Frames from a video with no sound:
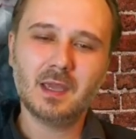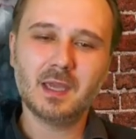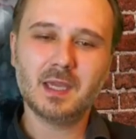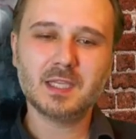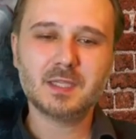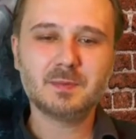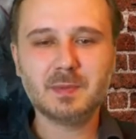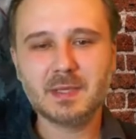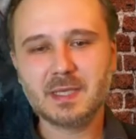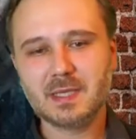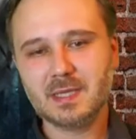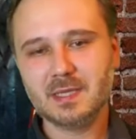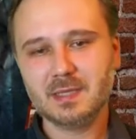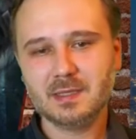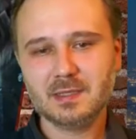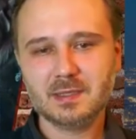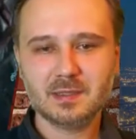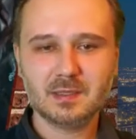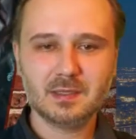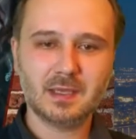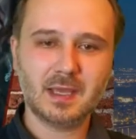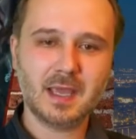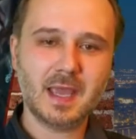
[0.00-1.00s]
Es
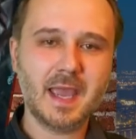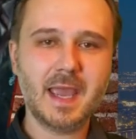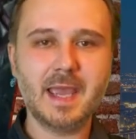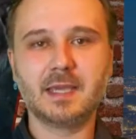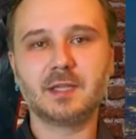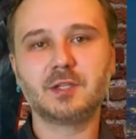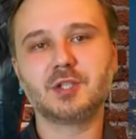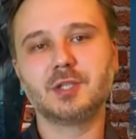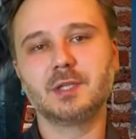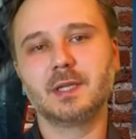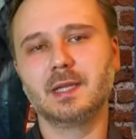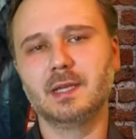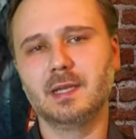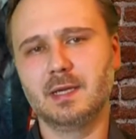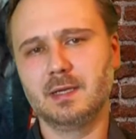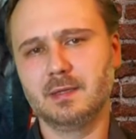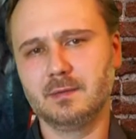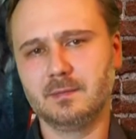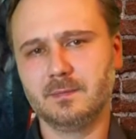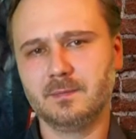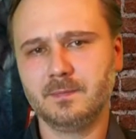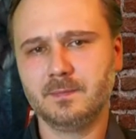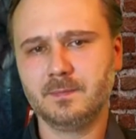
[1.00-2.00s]
beginnt
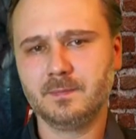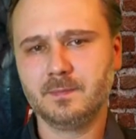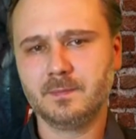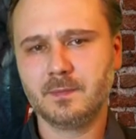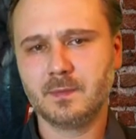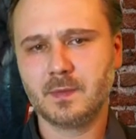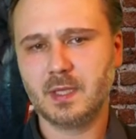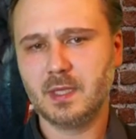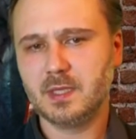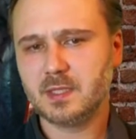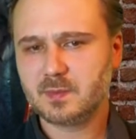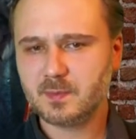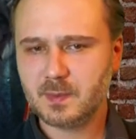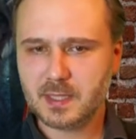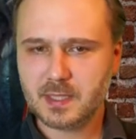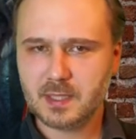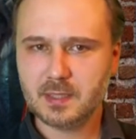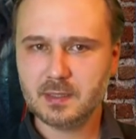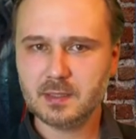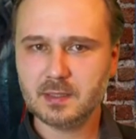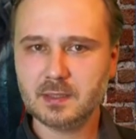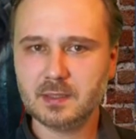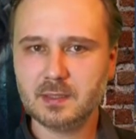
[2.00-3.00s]
actiongeladen. Es
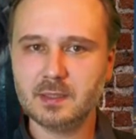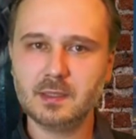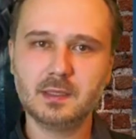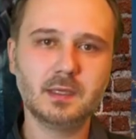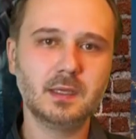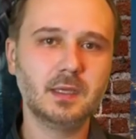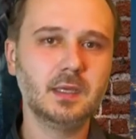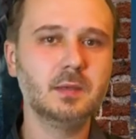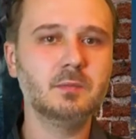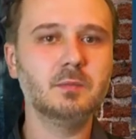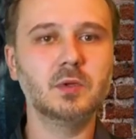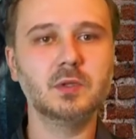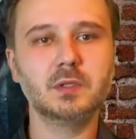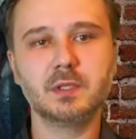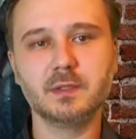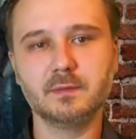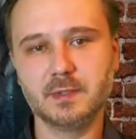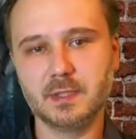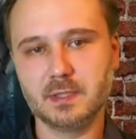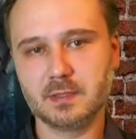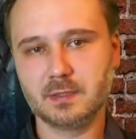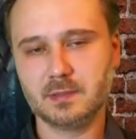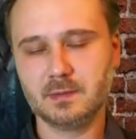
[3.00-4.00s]
beginnt im
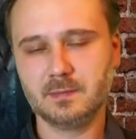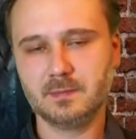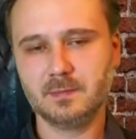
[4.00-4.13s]
Multiverse.